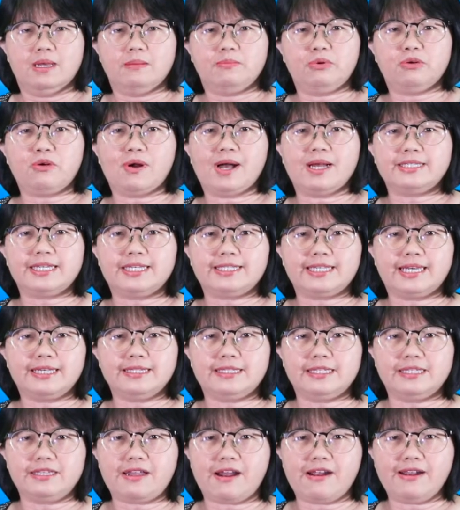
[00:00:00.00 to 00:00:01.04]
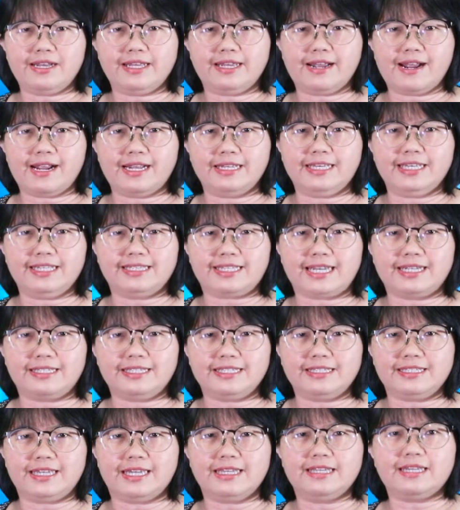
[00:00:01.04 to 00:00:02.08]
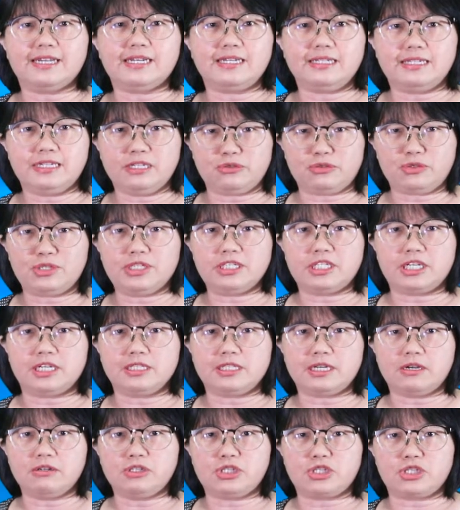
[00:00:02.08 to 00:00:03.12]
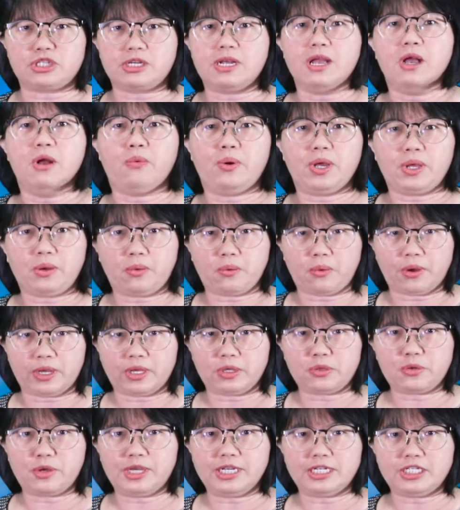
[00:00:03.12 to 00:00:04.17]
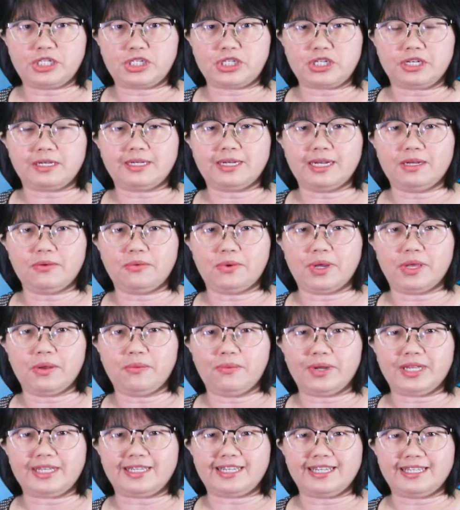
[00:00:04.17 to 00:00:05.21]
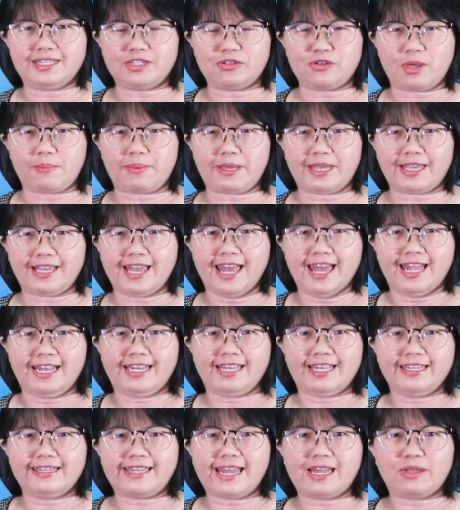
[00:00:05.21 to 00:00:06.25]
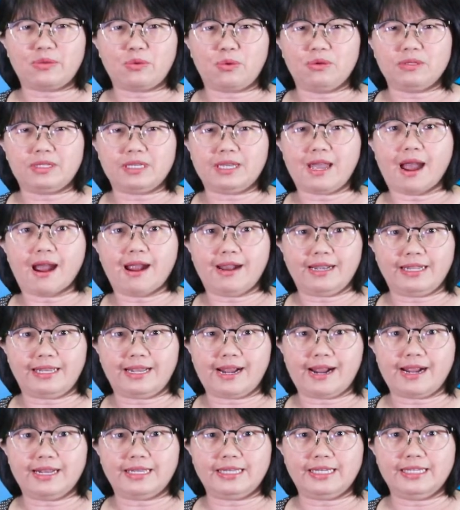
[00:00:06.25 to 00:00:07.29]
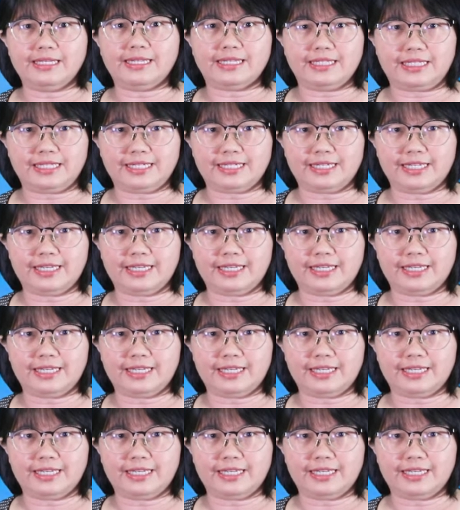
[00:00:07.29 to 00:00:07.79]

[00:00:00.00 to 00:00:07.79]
不过，行家相信二零二一财政年的日均成交值会回退至更为稳定的水平，连带拖低二零二一年净